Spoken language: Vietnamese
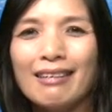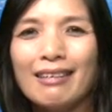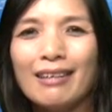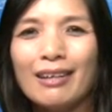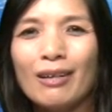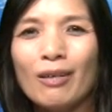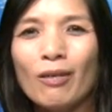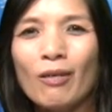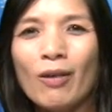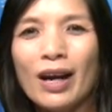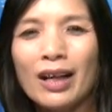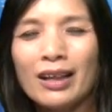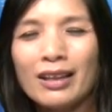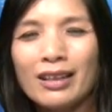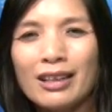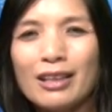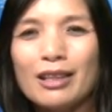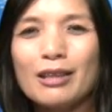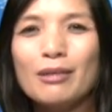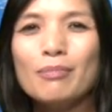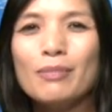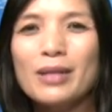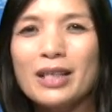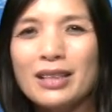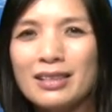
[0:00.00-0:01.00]
Hoa
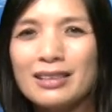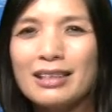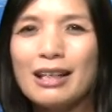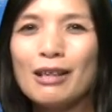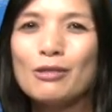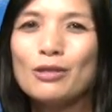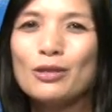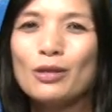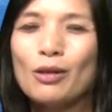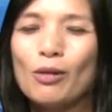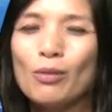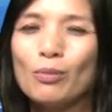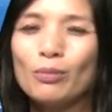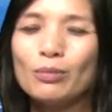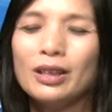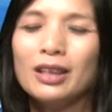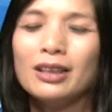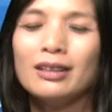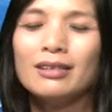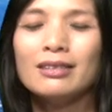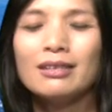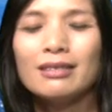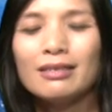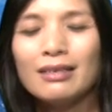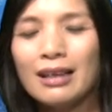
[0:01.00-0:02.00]
Kỳ bị xáo trộn thì
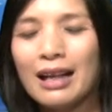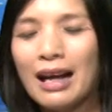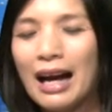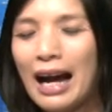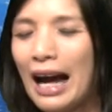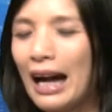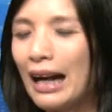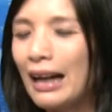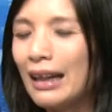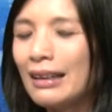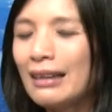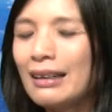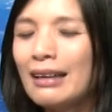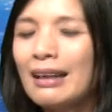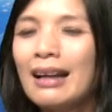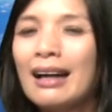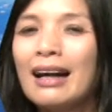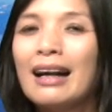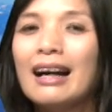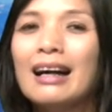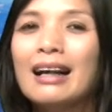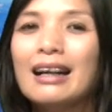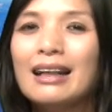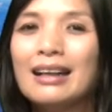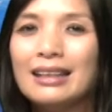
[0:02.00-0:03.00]
hẳn
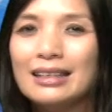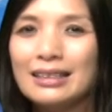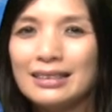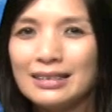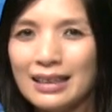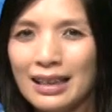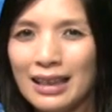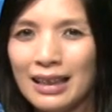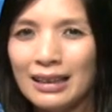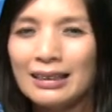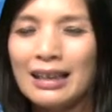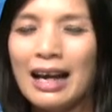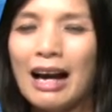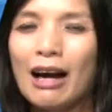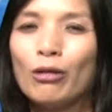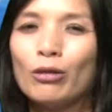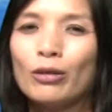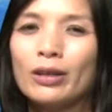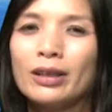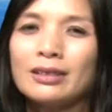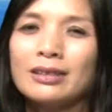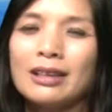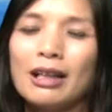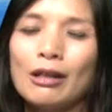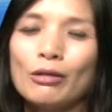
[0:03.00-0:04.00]
là sẽ tạo
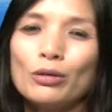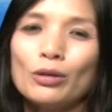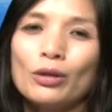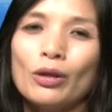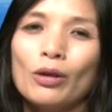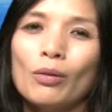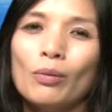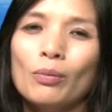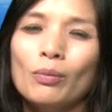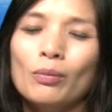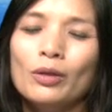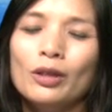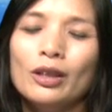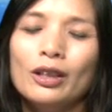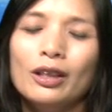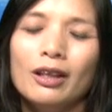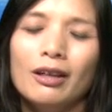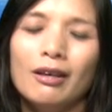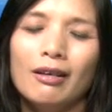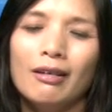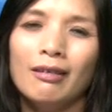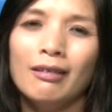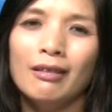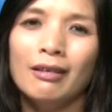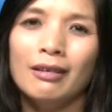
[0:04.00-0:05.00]
cái xáo trộn
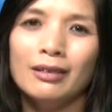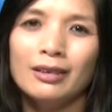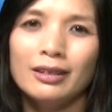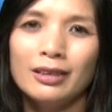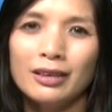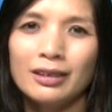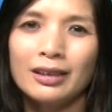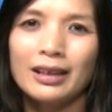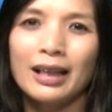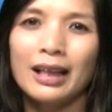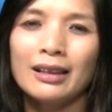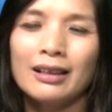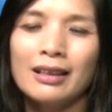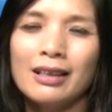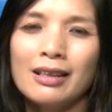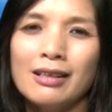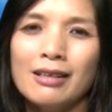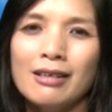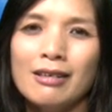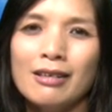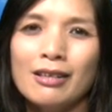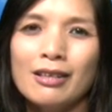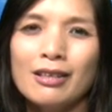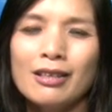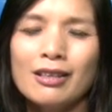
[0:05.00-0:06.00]
uh, trên cả thế
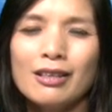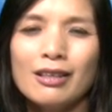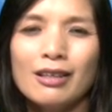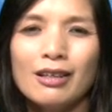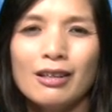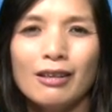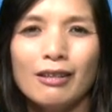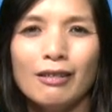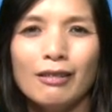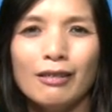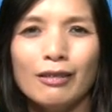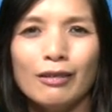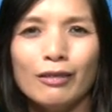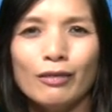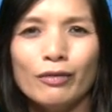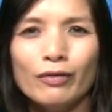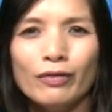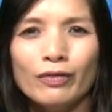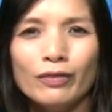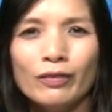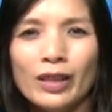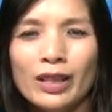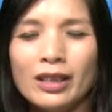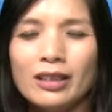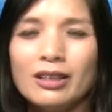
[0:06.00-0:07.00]
giới uh,
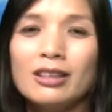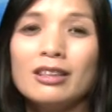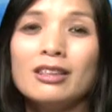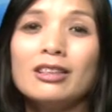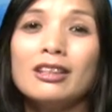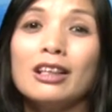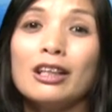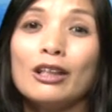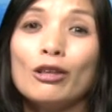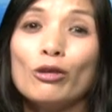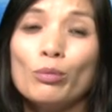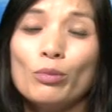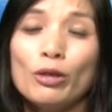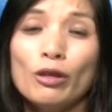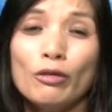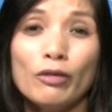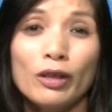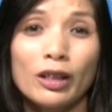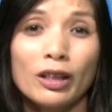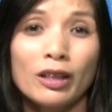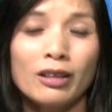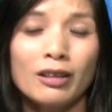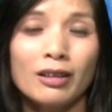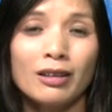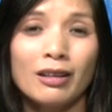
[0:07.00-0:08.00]
về chính trị cũng như về
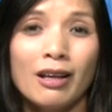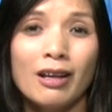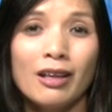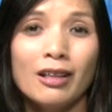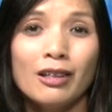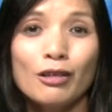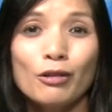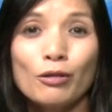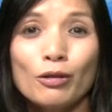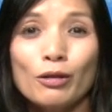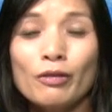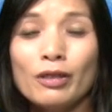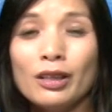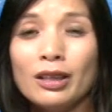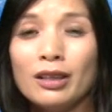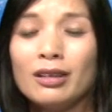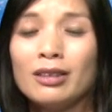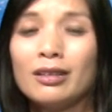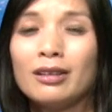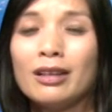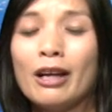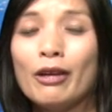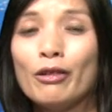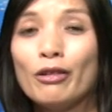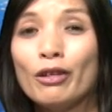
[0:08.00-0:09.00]
kinh tế nếu quý vị
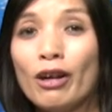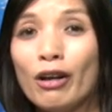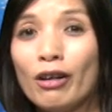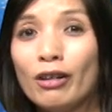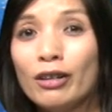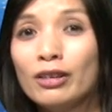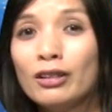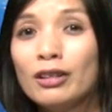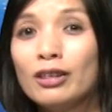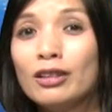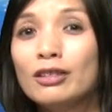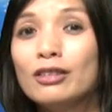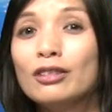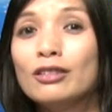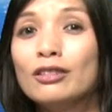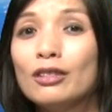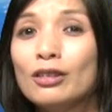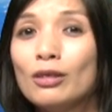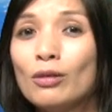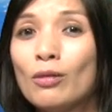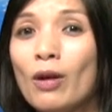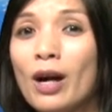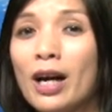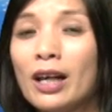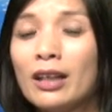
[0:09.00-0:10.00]
theo dõi thị trường
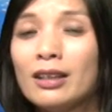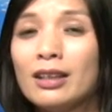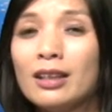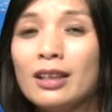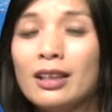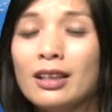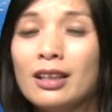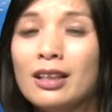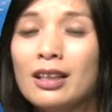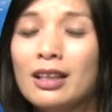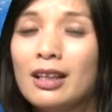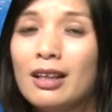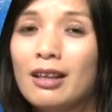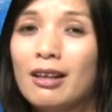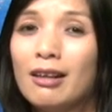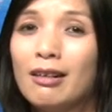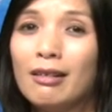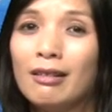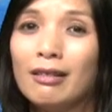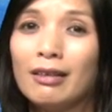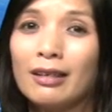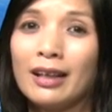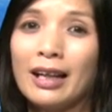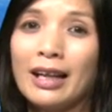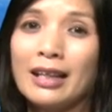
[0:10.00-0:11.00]
chứng khoán thì
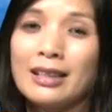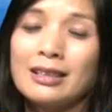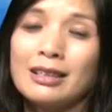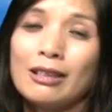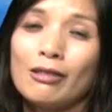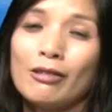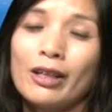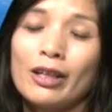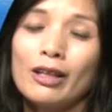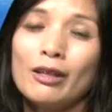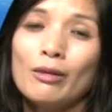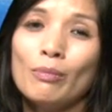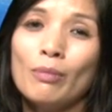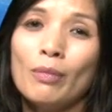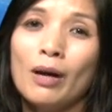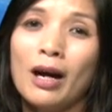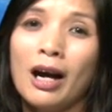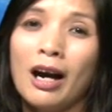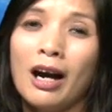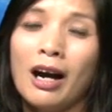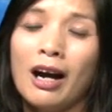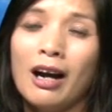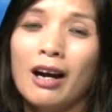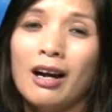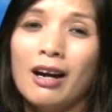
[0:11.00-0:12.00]
uh, ngay sau khi
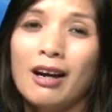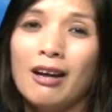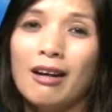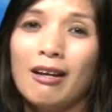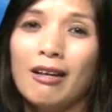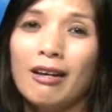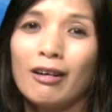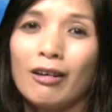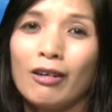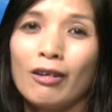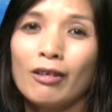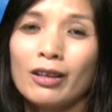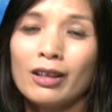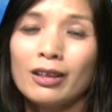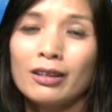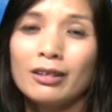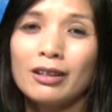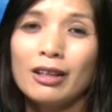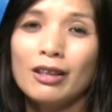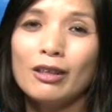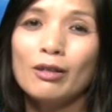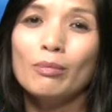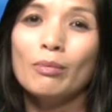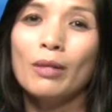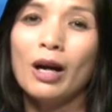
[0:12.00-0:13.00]
mà có cái
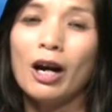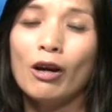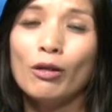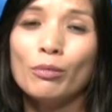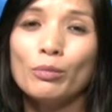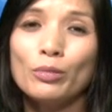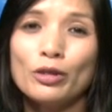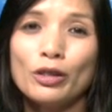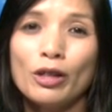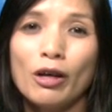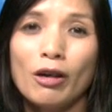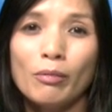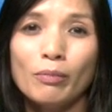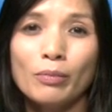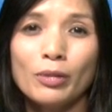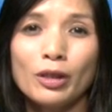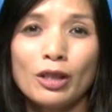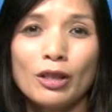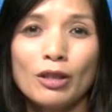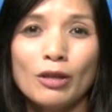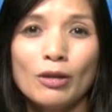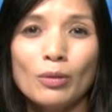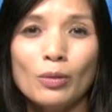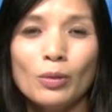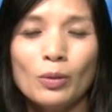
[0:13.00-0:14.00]
tin mà ông Trump
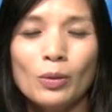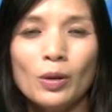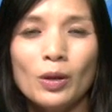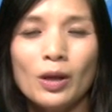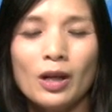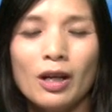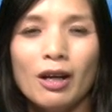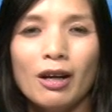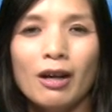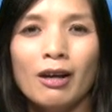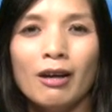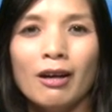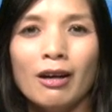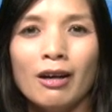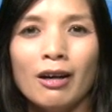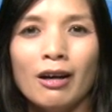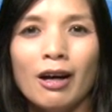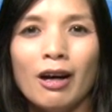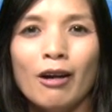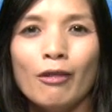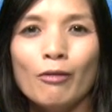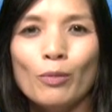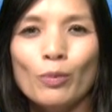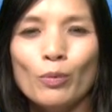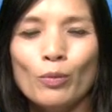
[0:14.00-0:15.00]
kêu uh,
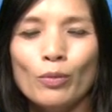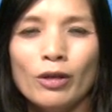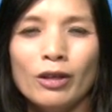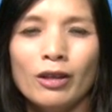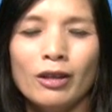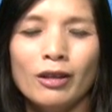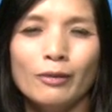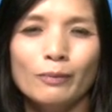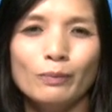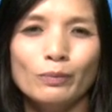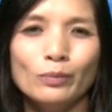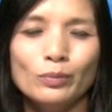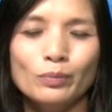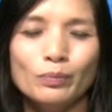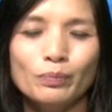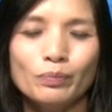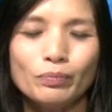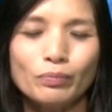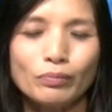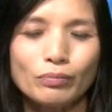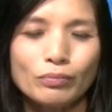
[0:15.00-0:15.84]
ông um,